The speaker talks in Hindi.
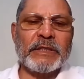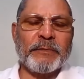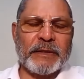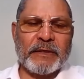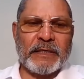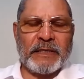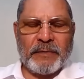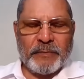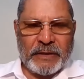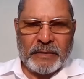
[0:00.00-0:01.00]
सपोर्ट कर रहे हैं
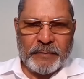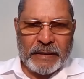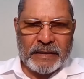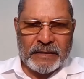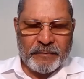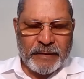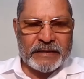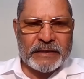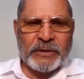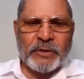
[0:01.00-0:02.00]
हम, हम,
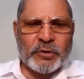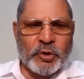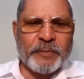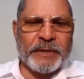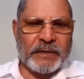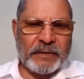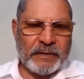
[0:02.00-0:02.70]
हमास की और जो भी